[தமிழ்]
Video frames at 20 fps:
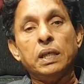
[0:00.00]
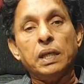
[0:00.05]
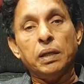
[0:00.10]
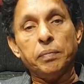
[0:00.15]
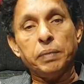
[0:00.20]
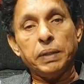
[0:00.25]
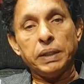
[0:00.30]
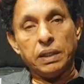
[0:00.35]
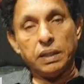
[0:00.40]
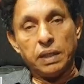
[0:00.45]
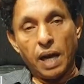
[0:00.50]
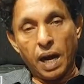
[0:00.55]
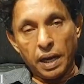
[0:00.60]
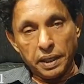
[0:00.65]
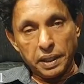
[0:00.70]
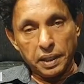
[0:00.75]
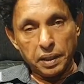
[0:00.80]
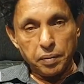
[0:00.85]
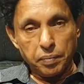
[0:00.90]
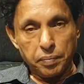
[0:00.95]
எமது
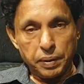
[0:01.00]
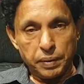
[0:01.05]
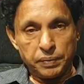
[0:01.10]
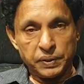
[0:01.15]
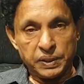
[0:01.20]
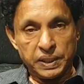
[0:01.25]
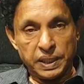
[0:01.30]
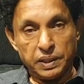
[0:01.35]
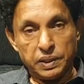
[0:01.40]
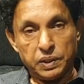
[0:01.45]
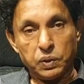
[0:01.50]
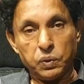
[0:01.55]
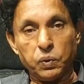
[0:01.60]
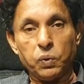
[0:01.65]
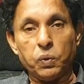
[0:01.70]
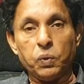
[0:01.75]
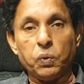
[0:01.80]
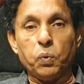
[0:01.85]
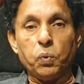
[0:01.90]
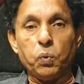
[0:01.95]
நாட்டுக்கும் பெருமை சேர்த்து
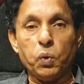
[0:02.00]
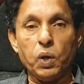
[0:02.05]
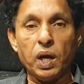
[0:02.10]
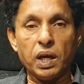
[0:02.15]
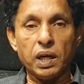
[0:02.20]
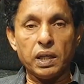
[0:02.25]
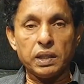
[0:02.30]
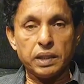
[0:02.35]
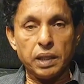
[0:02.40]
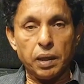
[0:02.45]
உலக